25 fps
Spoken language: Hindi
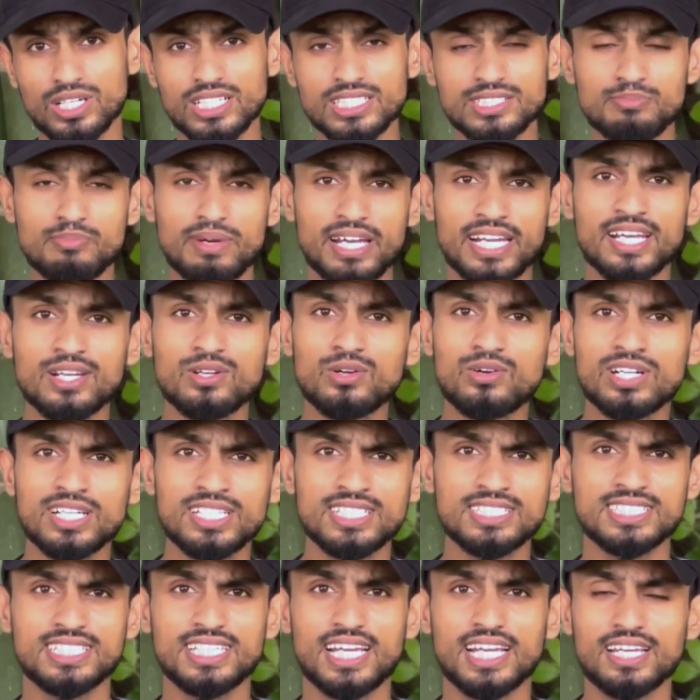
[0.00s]
किस मैंने
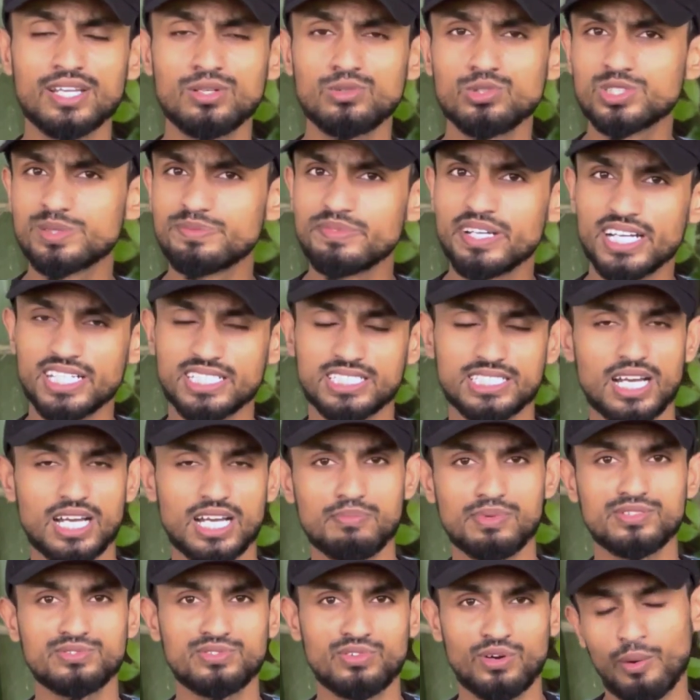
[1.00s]
नोटिस किया कि उसमें अच्छा
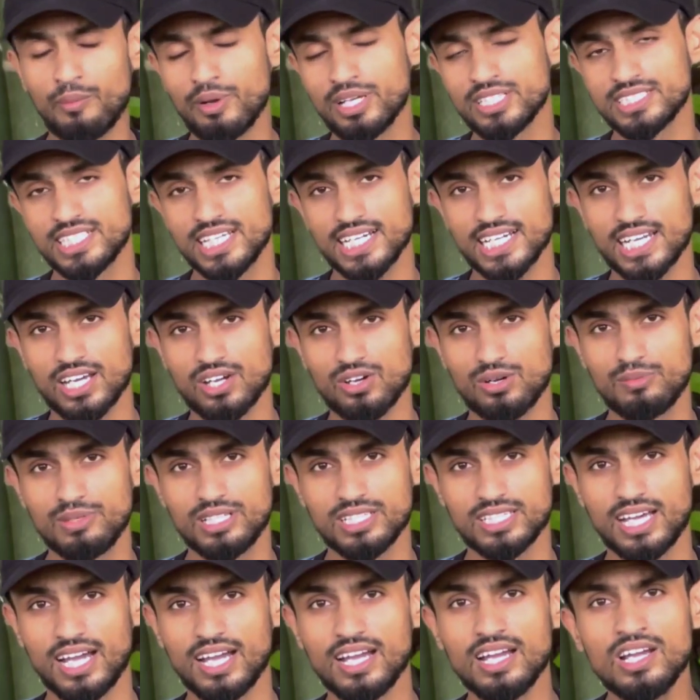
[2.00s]
परफॉर्मेंस देखने को
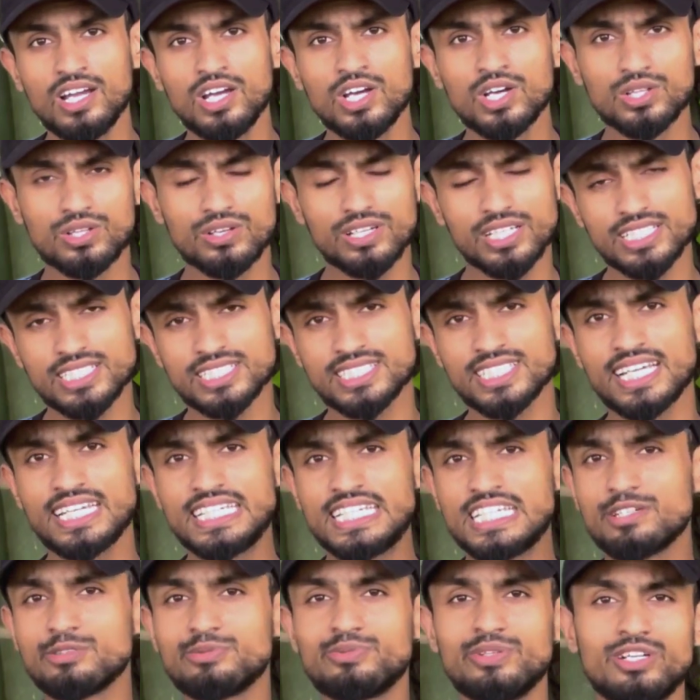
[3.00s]
मिलता है तो इससे
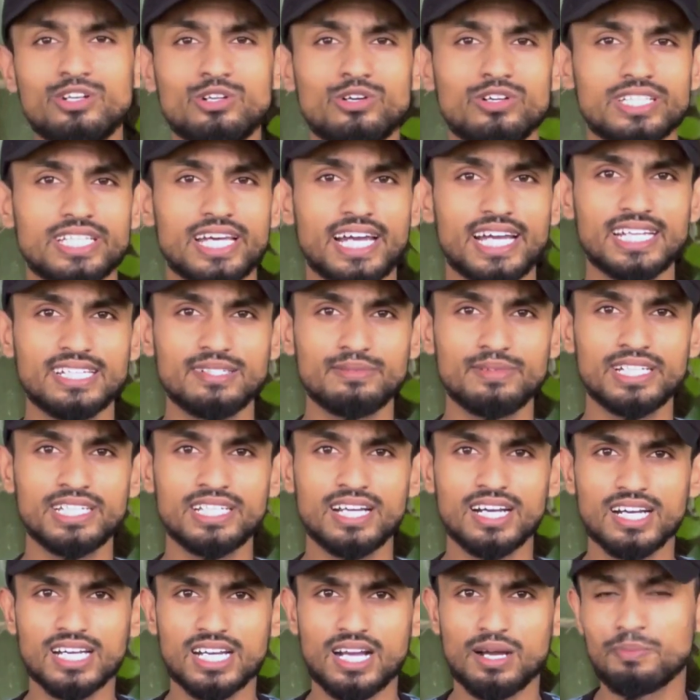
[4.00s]
ये फील होता है कि भाई
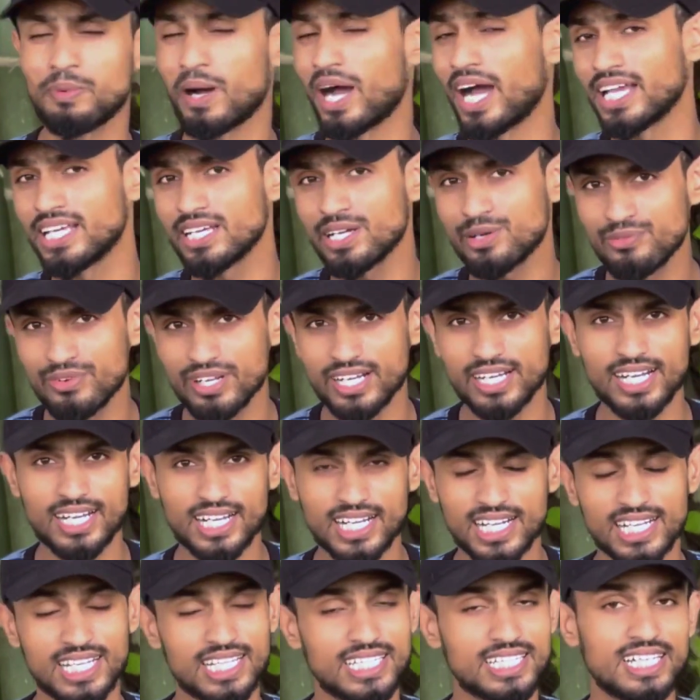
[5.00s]
अगर आप हायर वेरिएंट
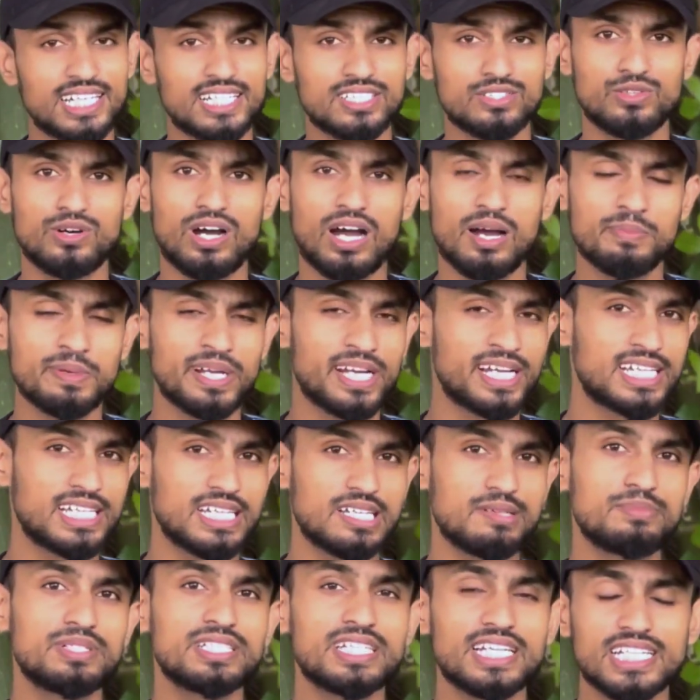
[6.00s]
लेते हैं तो आपका
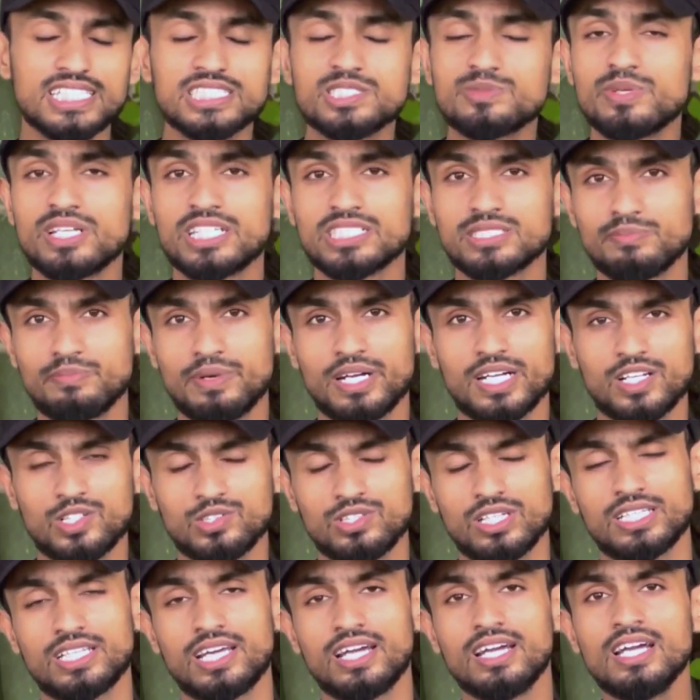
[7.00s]
गेमिंग एक्सपीरियंस बेटर हो
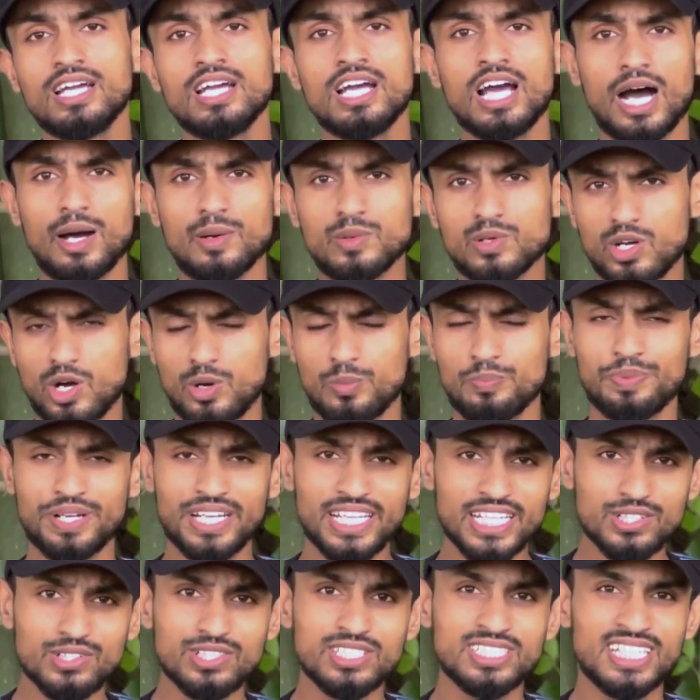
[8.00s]
जाता है अब
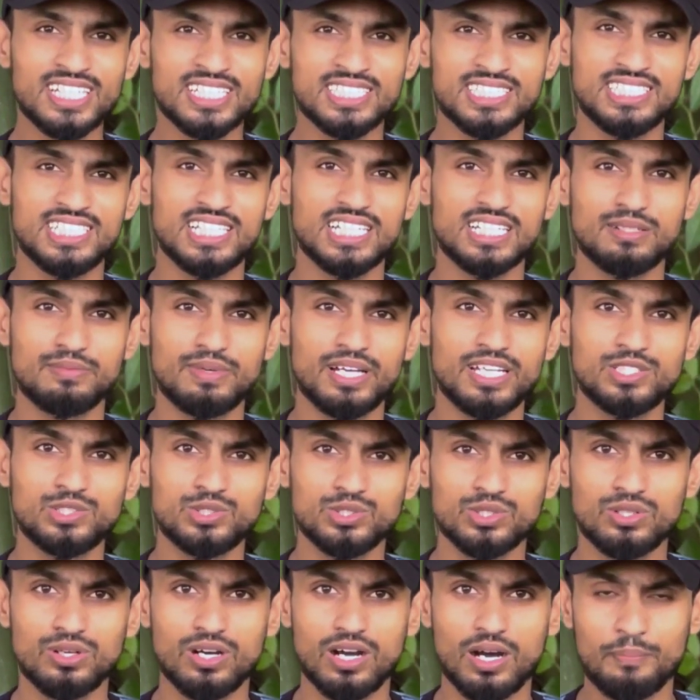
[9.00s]
कंपनी को ये चाहिए कि भाई
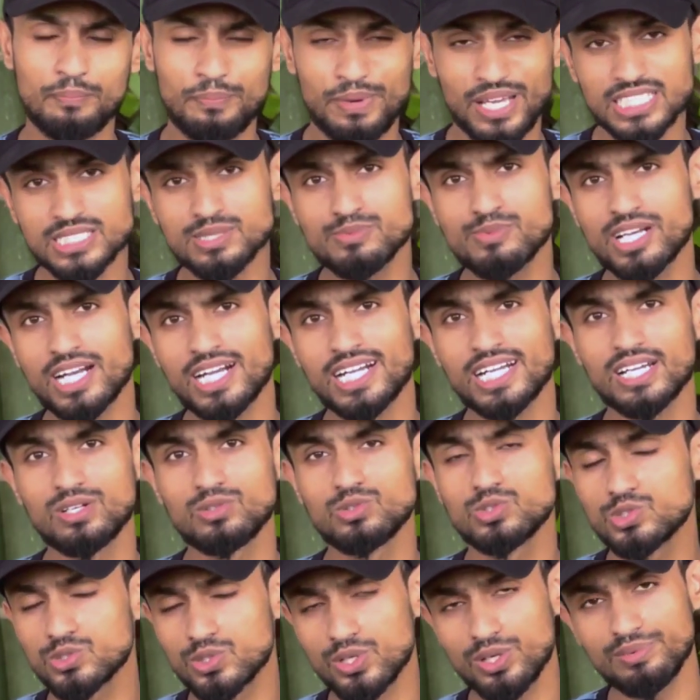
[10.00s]
जो बेस वेरियंट है
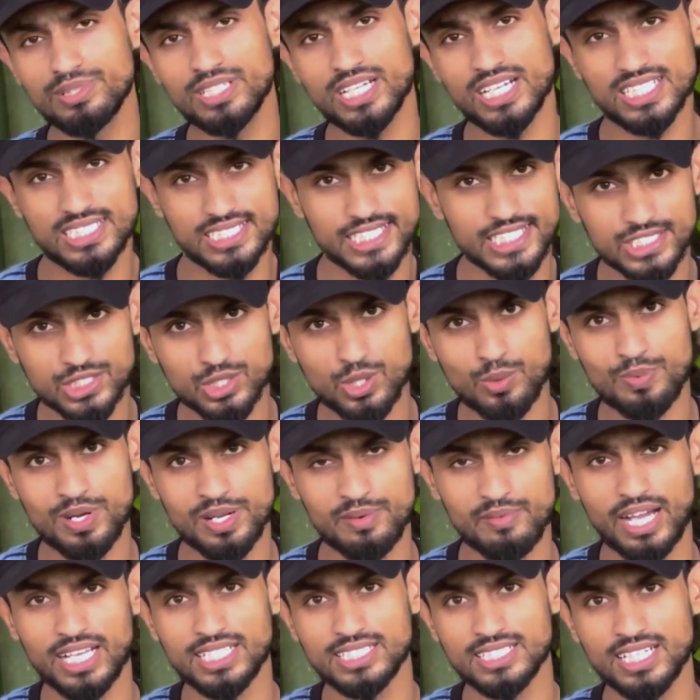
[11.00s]
उसको भी अच्छे से
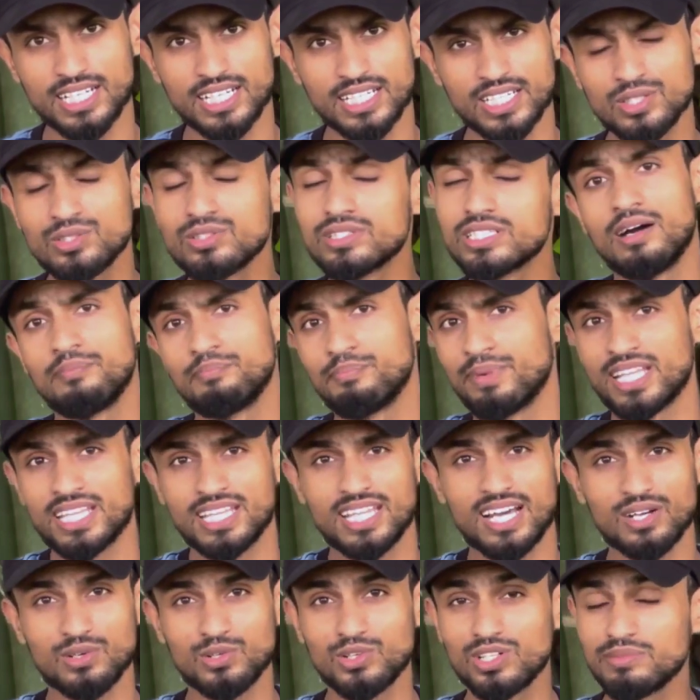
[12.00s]
ऑप्टिमाइज करें क्योंकि हर
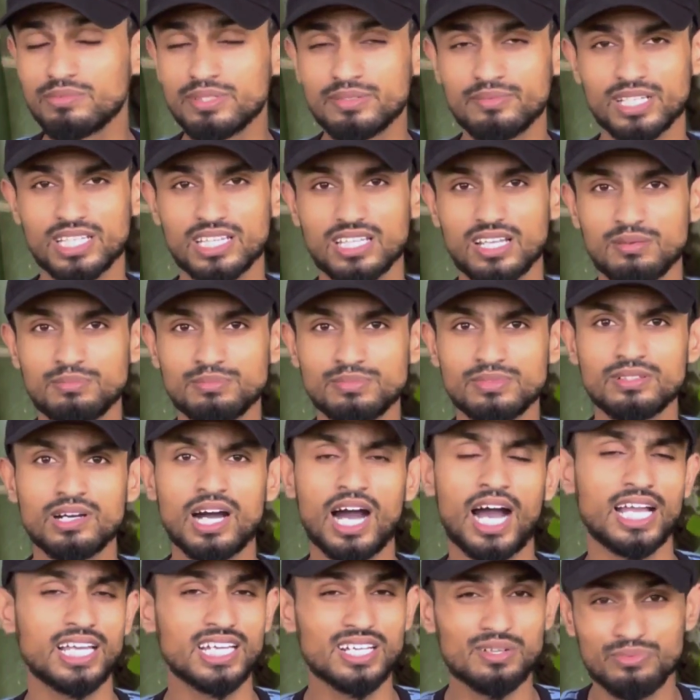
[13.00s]
बंदा कोई भी मतलब
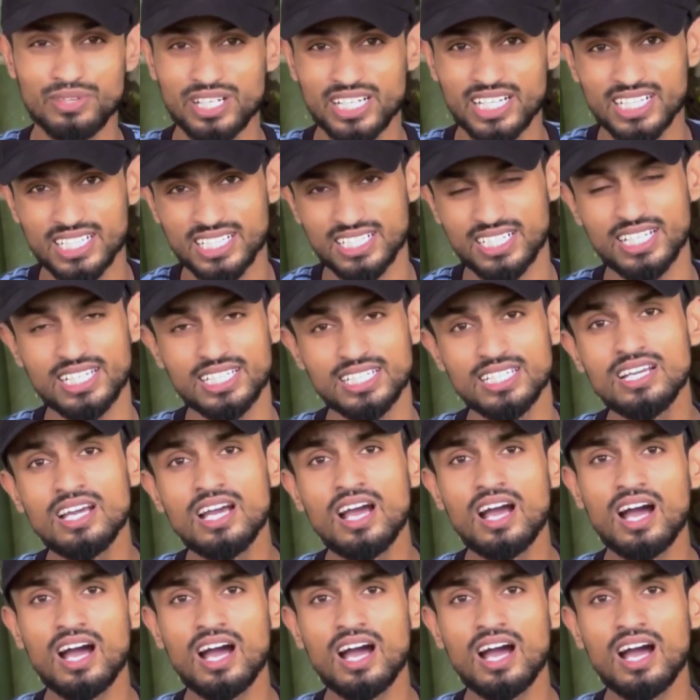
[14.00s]
हायर वेरियंट नहीं